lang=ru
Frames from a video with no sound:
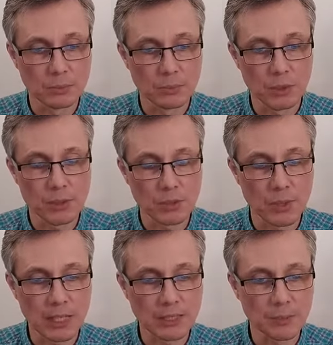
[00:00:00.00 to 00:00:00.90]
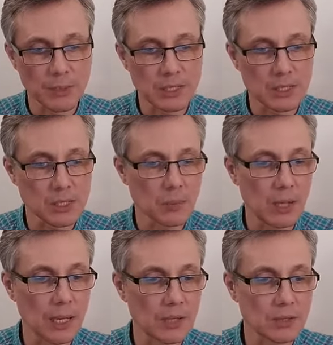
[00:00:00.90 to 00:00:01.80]
причем, как написано, с
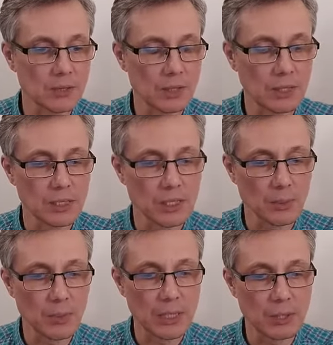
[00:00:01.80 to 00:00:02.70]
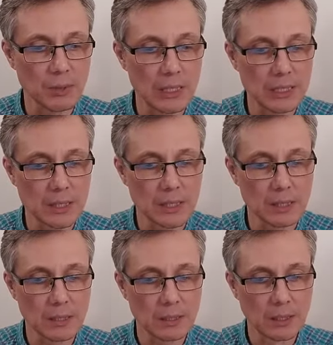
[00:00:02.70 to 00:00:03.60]
благостью и долготерпением, и тех,